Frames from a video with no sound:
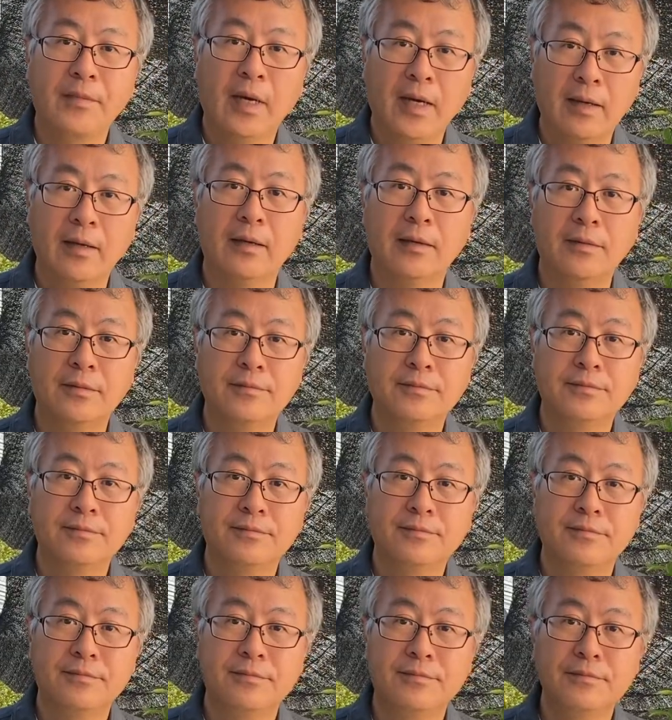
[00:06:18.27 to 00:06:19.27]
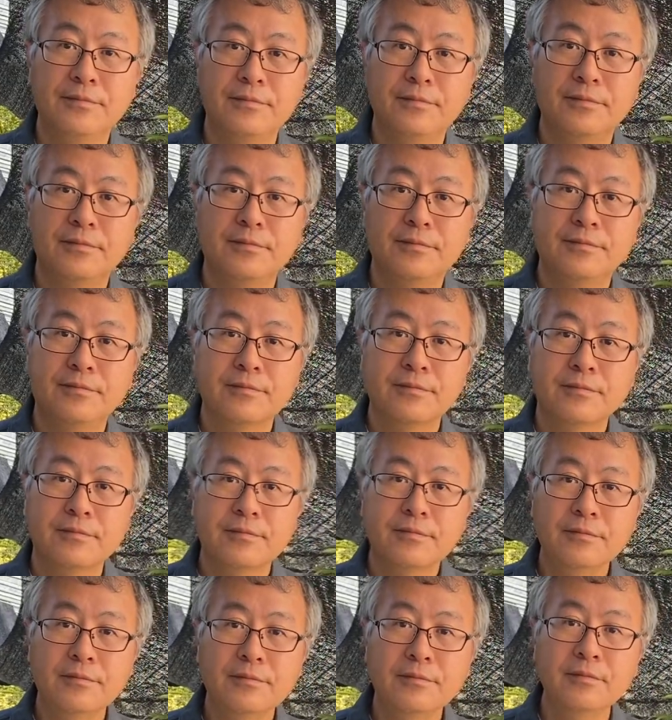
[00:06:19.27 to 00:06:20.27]
うん、はい。桜はもう肥料あげないっ
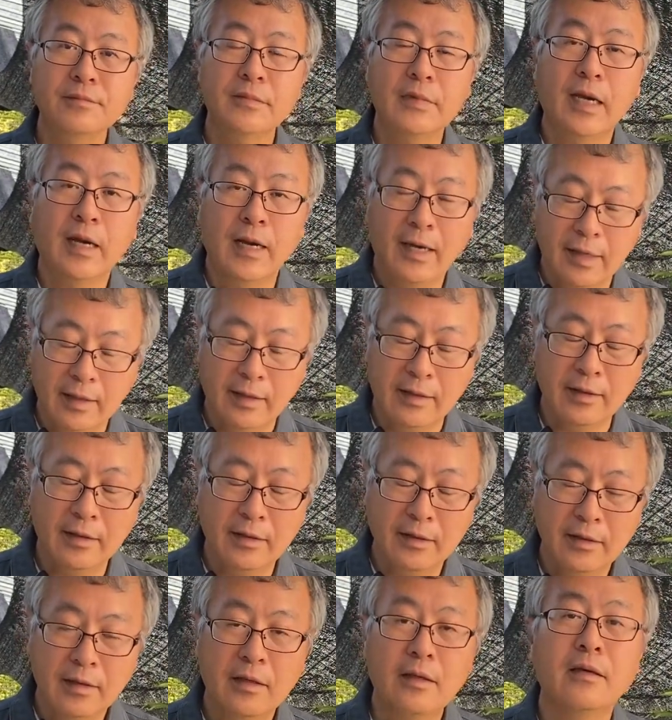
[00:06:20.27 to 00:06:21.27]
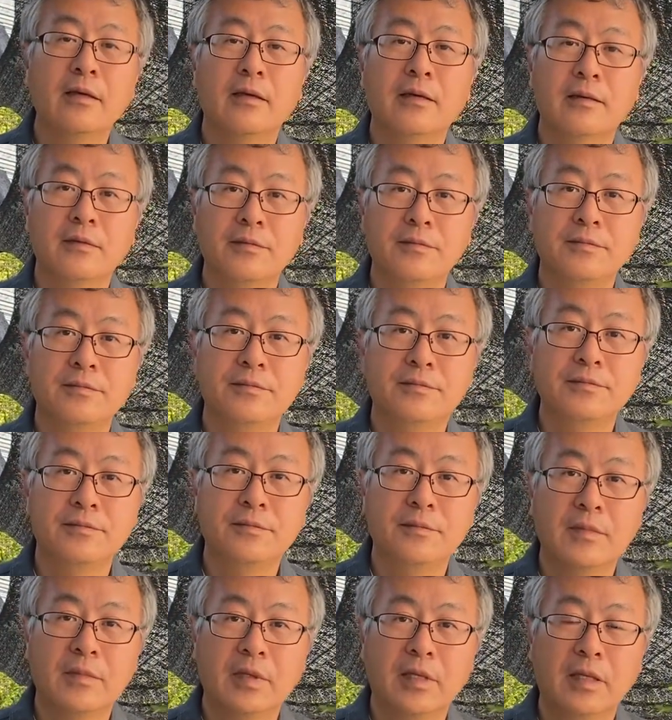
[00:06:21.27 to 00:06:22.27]
てことね。はい。で、水やりはしっかりし
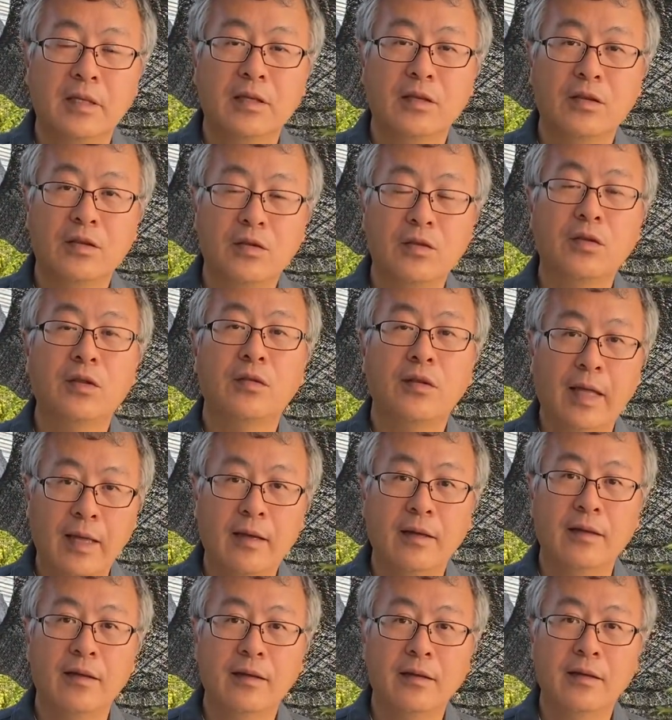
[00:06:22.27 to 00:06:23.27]
てねってことですね。そうですね。